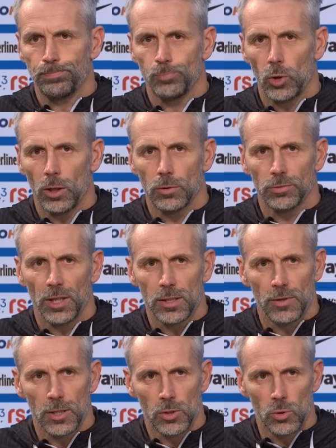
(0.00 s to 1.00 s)
ja,
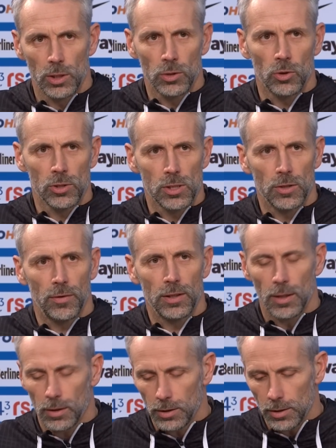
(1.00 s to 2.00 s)
phasenweise zu
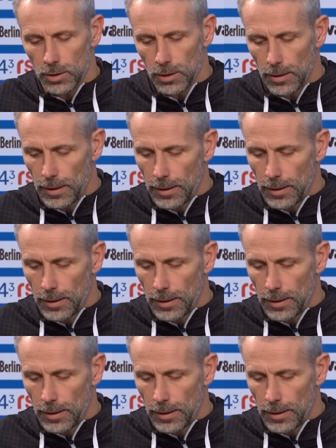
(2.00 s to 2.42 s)
inkonsequent agiert